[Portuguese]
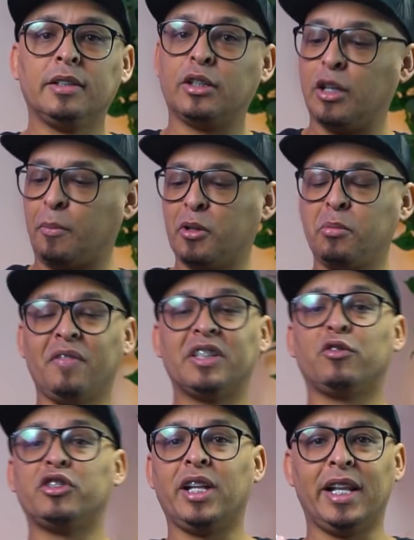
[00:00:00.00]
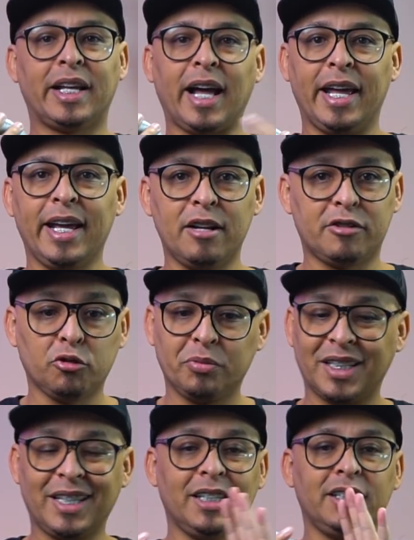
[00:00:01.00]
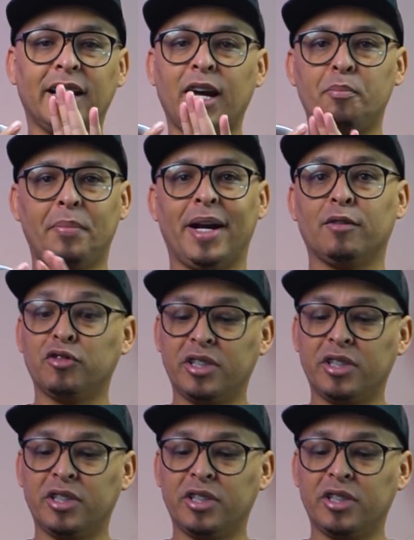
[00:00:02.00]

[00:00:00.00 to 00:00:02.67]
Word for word: Então da próxima vez que você ligar ele, você não precisa nem chegar perto.